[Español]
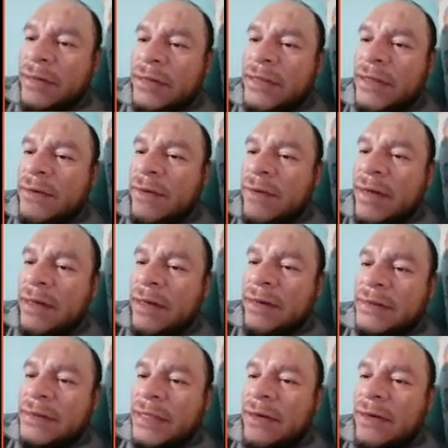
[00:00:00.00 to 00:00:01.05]
es igual
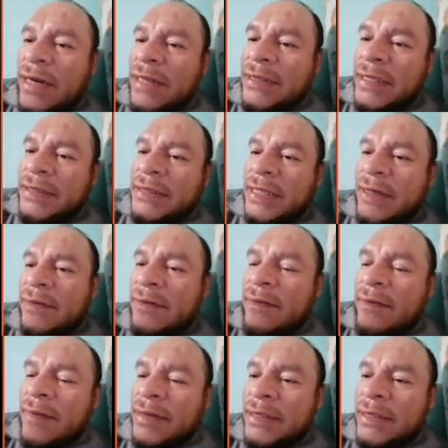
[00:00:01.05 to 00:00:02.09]
seno a la sexta
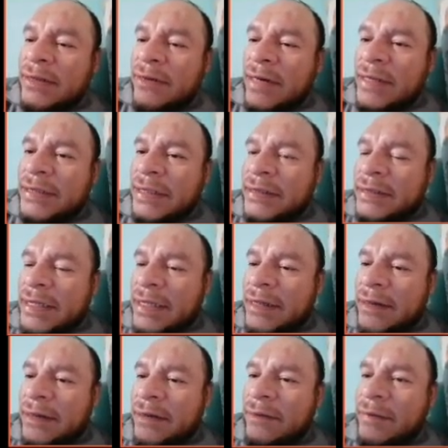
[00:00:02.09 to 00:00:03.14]
más seno de la sexta.
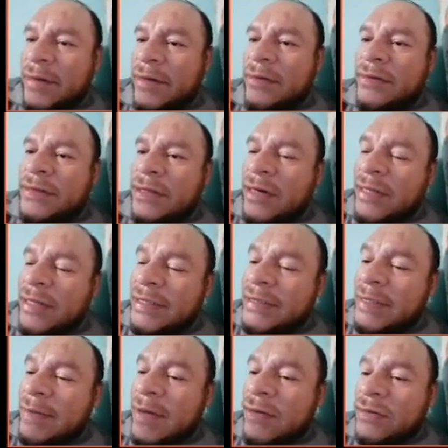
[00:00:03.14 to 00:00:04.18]
Perdón, seno a la
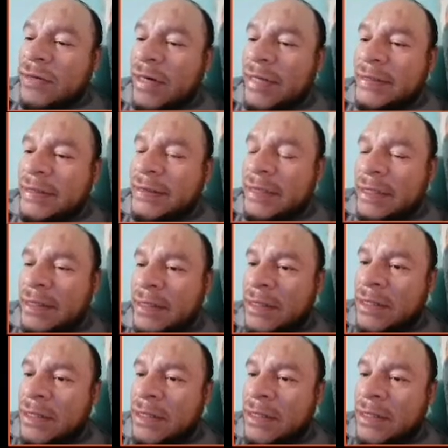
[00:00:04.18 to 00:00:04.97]
sexta más coseno a la sexta.